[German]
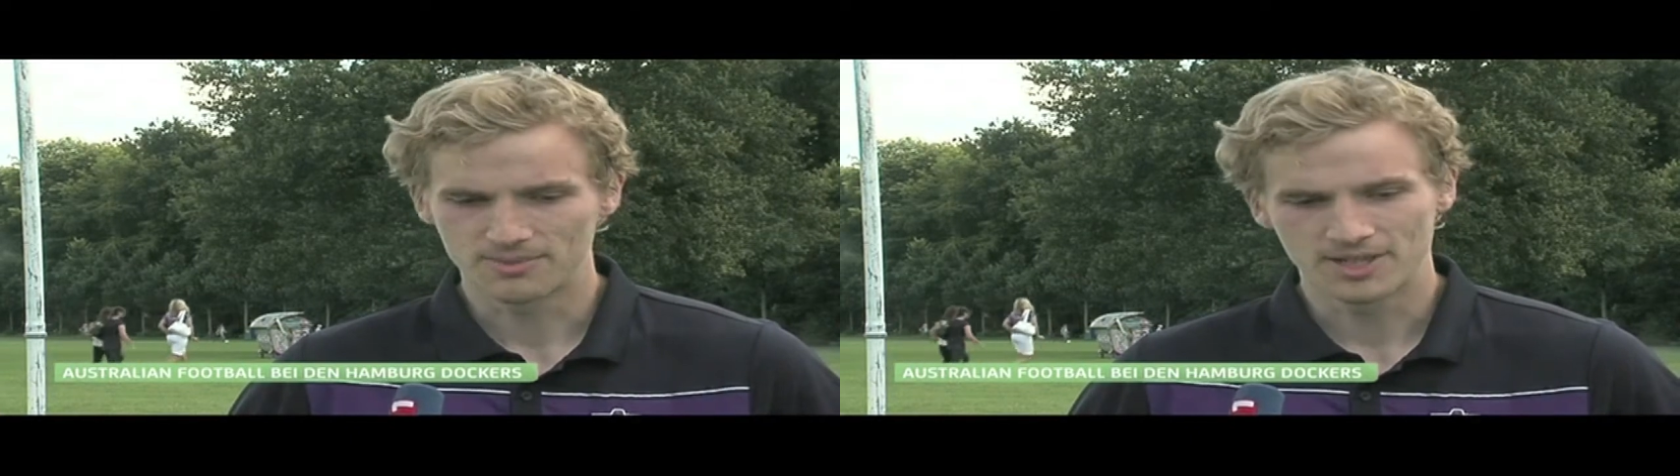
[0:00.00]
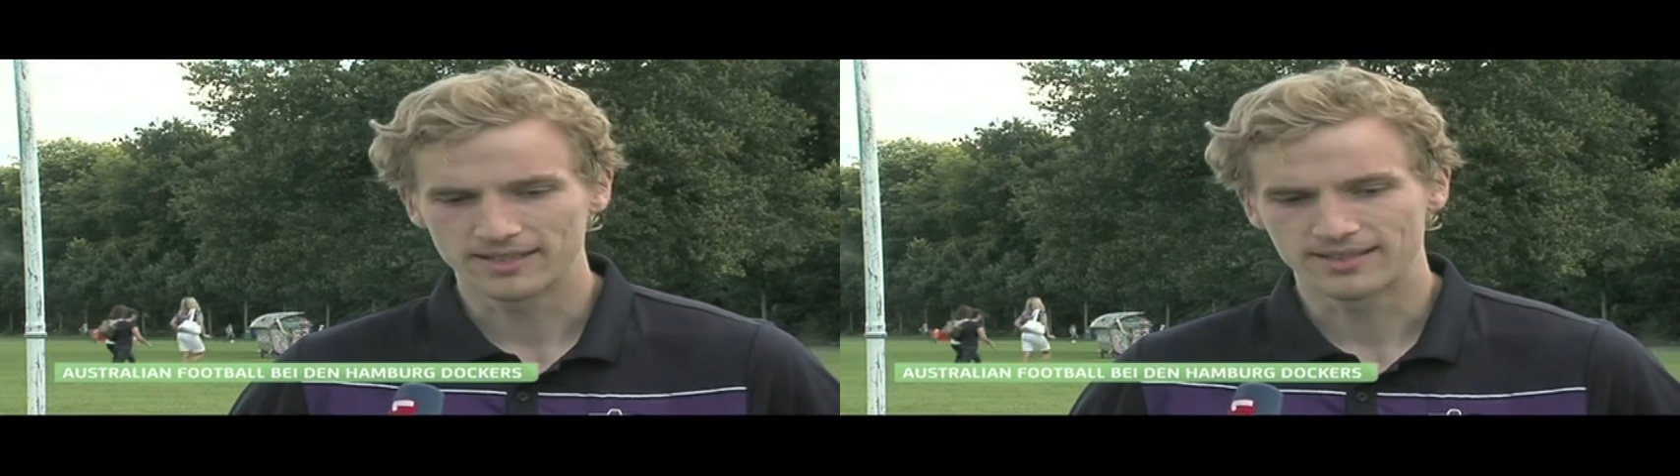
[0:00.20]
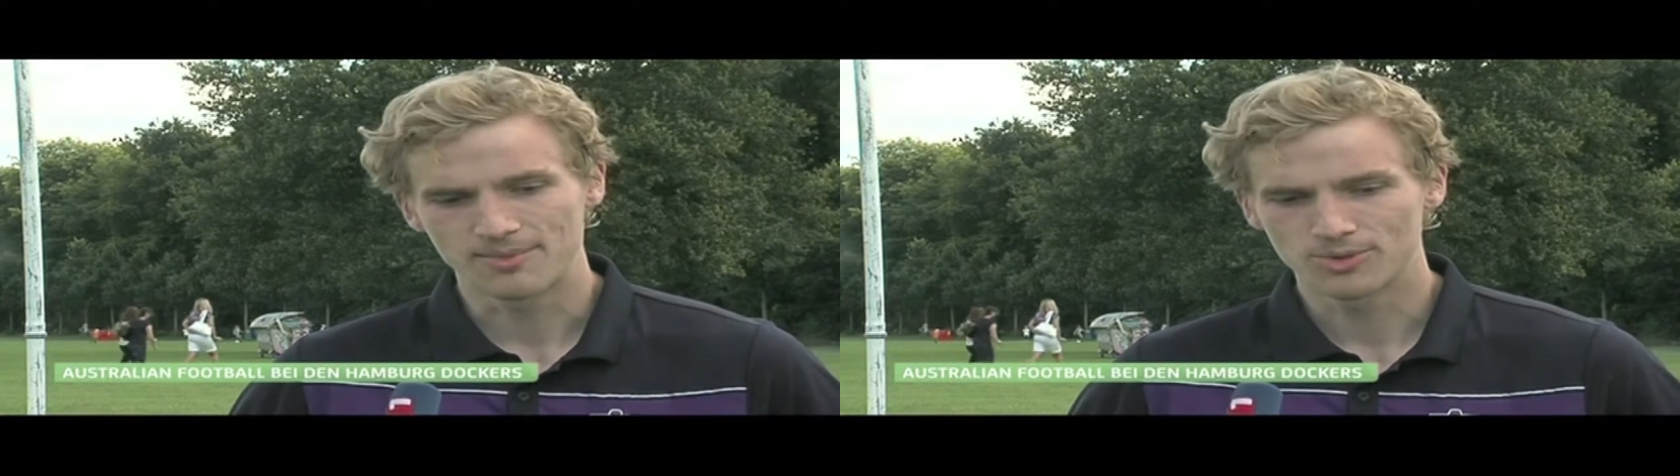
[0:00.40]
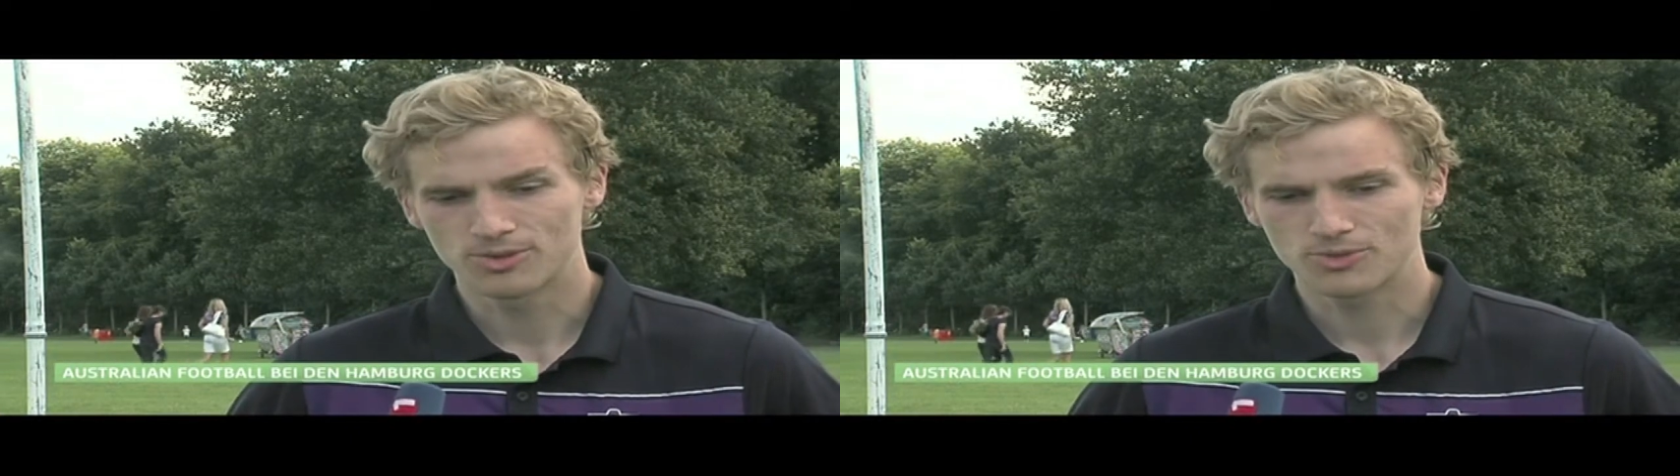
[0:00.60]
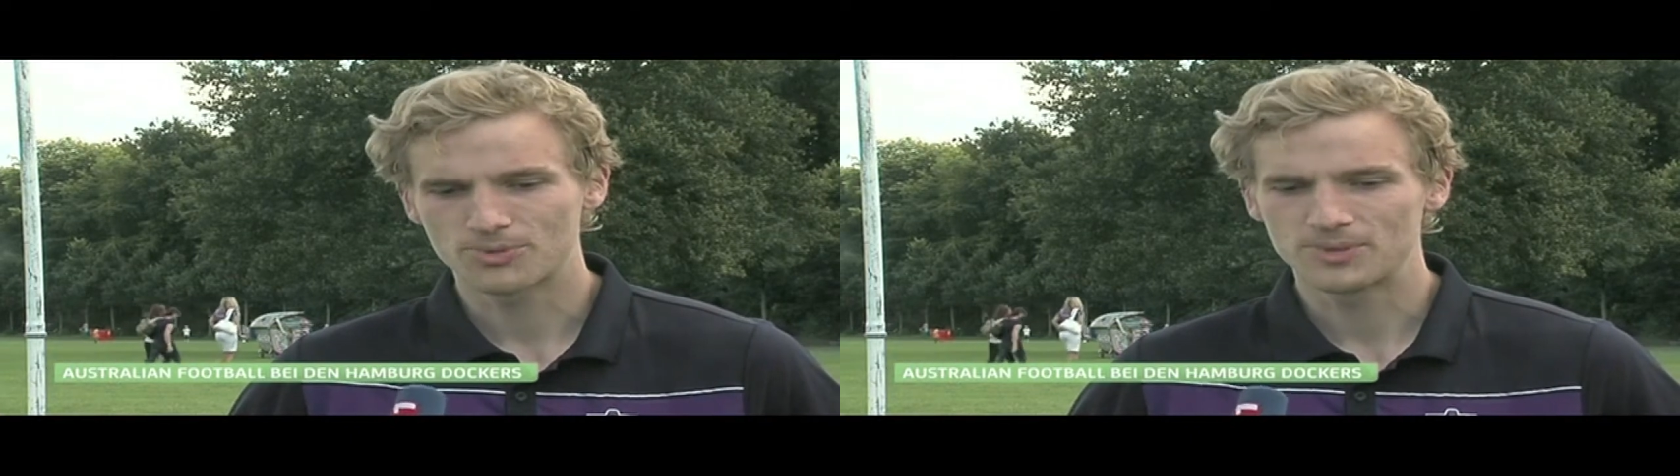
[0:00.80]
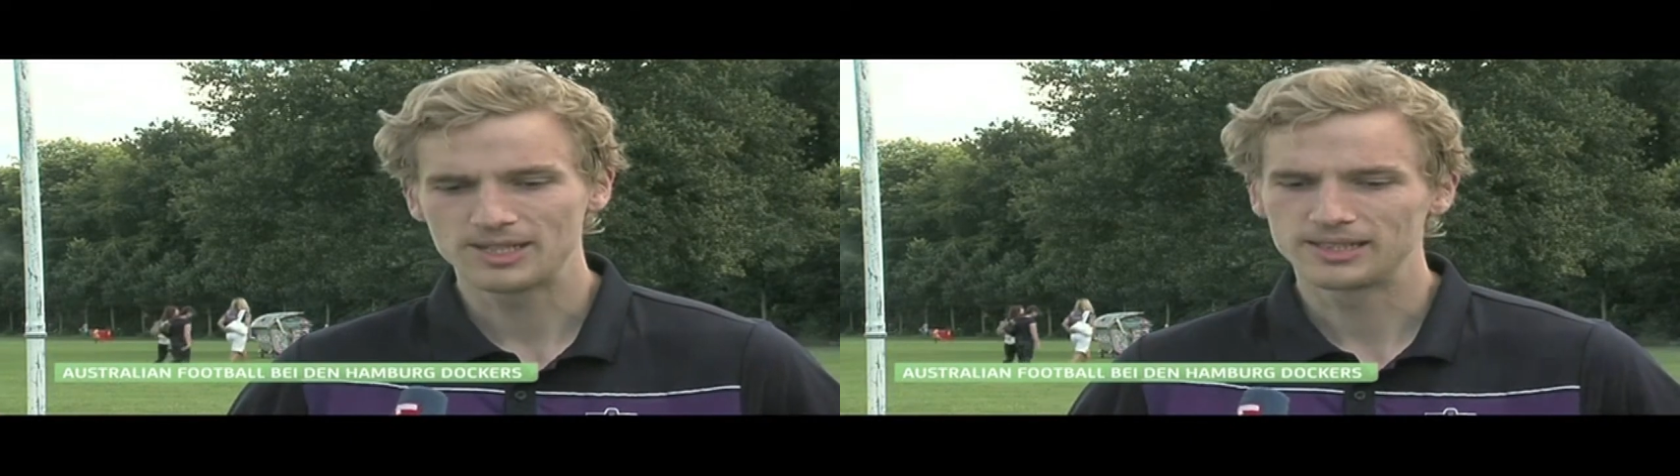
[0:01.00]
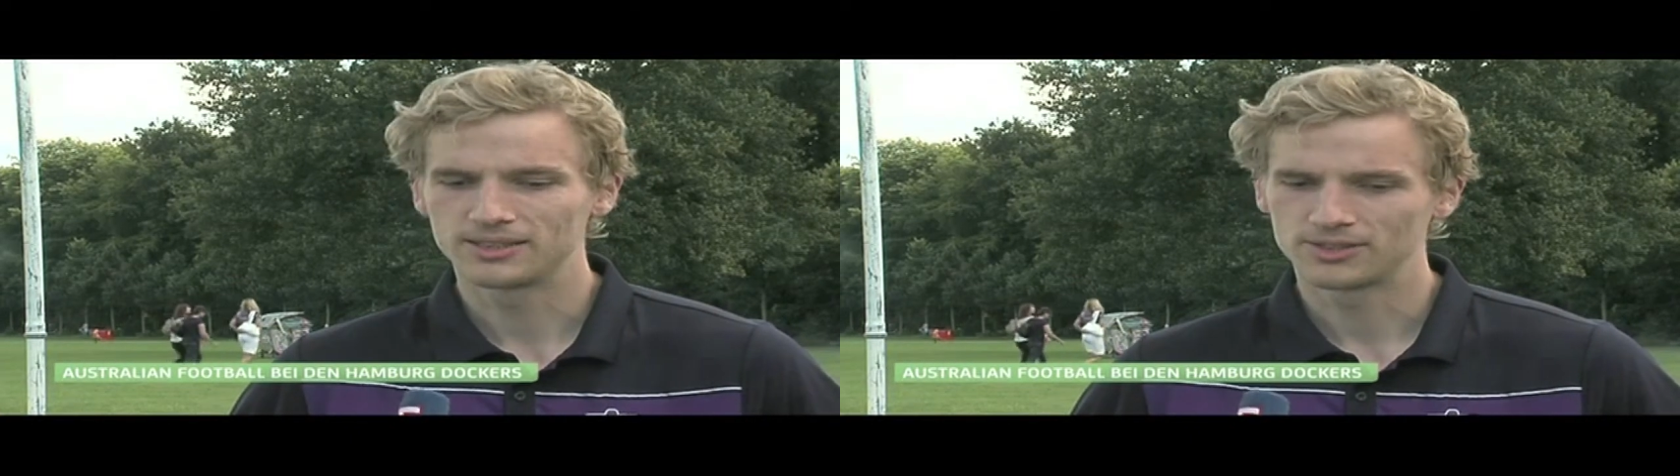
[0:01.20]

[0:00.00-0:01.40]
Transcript: Menge Tempo im Spiel